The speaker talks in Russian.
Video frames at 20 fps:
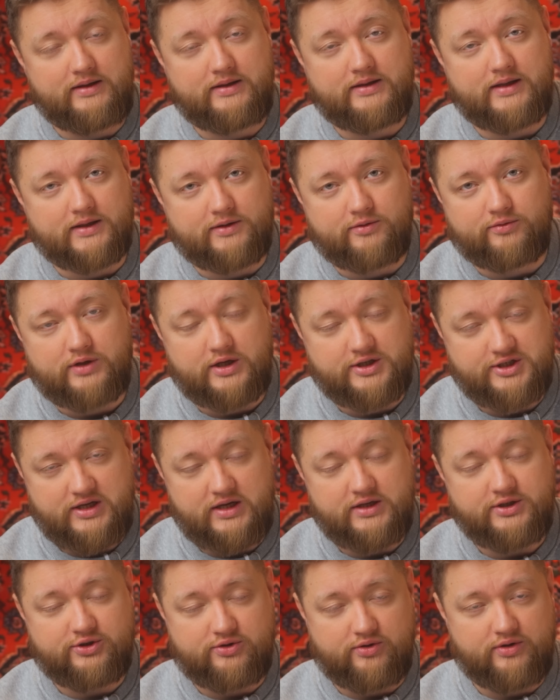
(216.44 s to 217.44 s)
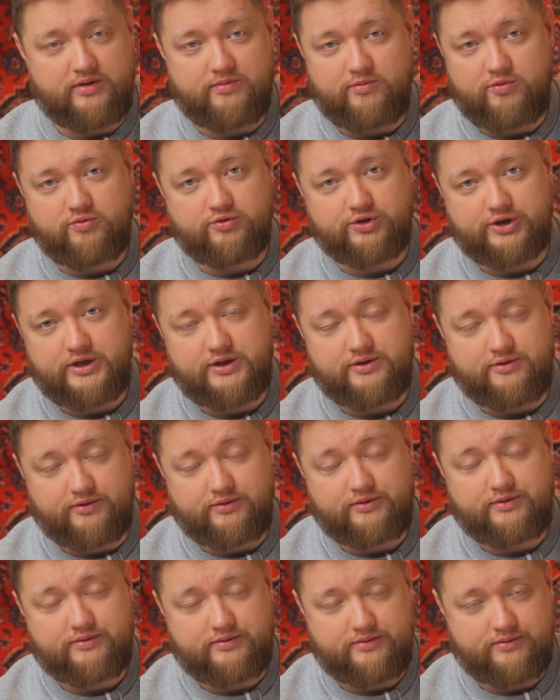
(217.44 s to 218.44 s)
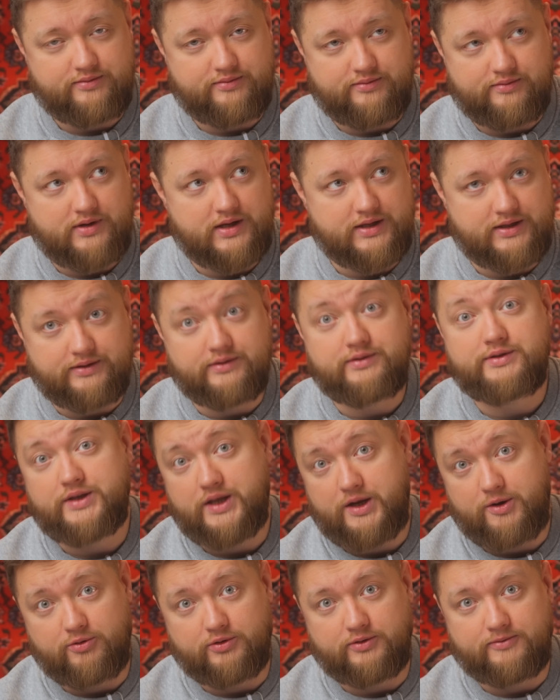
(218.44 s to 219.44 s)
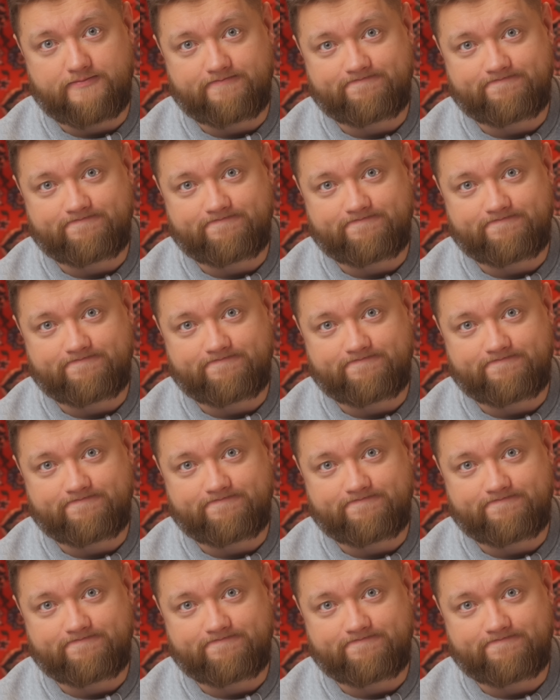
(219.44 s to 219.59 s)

не надо уточнять, что ему уже идет 11 э, год.